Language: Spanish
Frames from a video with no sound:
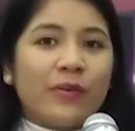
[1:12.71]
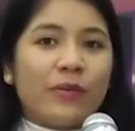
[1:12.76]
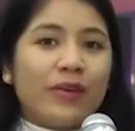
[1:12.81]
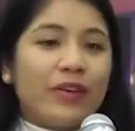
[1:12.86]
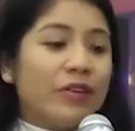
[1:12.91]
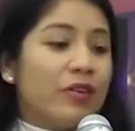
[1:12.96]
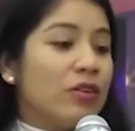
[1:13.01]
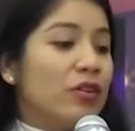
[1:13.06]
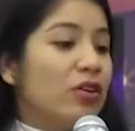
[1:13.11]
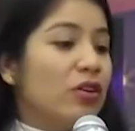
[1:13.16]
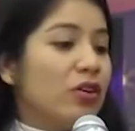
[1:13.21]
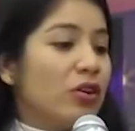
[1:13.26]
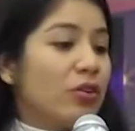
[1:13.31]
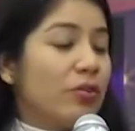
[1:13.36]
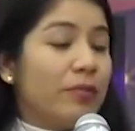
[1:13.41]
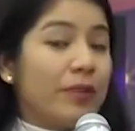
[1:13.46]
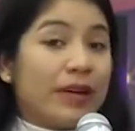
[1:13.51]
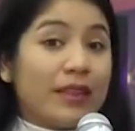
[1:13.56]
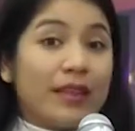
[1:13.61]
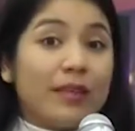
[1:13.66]
Bueno, lo
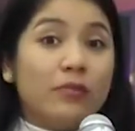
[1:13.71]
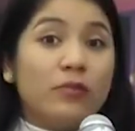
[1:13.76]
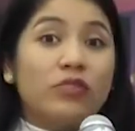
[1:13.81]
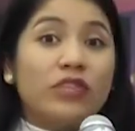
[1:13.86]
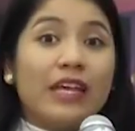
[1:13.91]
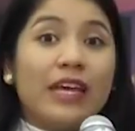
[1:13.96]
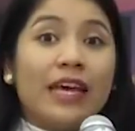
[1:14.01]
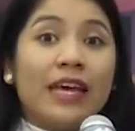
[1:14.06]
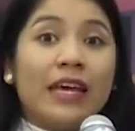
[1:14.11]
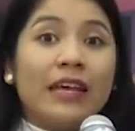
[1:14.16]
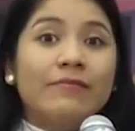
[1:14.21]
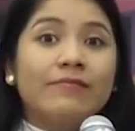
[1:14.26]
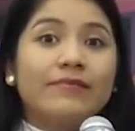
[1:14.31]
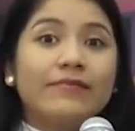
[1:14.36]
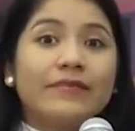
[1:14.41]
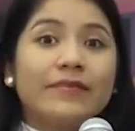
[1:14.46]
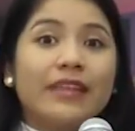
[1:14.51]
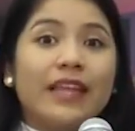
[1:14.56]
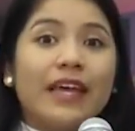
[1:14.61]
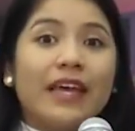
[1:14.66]
compartimos en
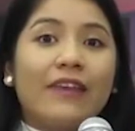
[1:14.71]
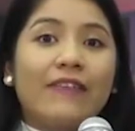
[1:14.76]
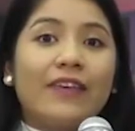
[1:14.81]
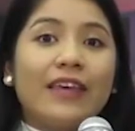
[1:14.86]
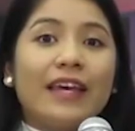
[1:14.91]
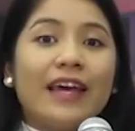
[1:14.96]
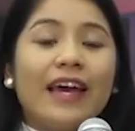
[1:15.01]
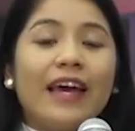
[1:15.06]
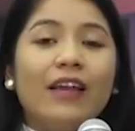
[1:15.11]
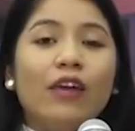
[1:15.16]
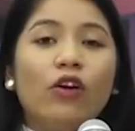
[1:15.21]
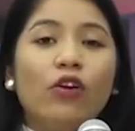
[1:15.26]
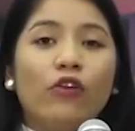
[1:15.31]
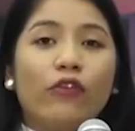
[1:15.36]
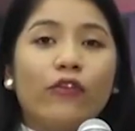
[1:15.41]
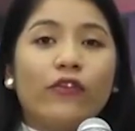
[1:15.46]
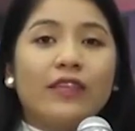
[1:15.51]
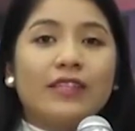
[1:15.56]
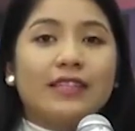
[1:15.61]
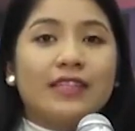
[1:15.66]
TVial
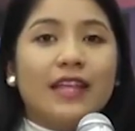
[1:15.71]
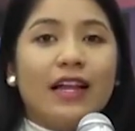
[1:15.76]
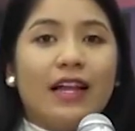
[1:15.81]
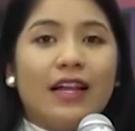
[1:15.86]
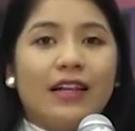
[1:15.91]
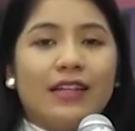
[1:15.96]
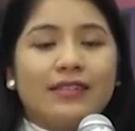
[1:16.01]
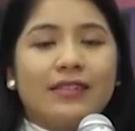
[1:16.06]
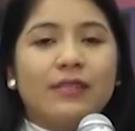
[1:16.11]
Oficial.